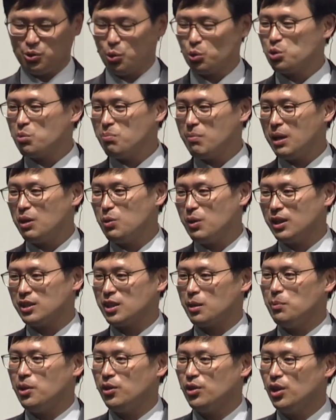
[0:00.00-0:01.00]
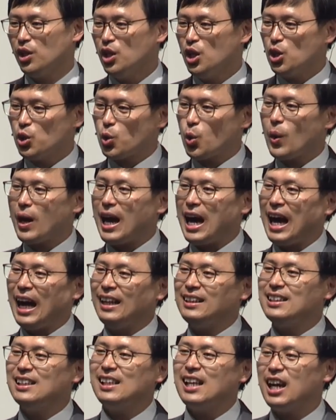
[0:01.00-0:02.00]
요즘 말로 하자면 교회
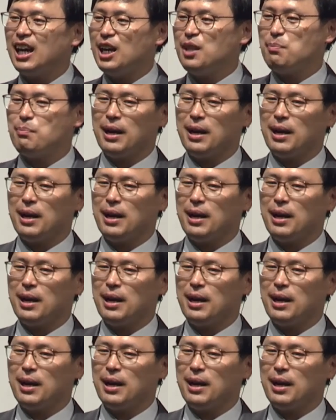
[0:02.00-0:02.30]
안을 향한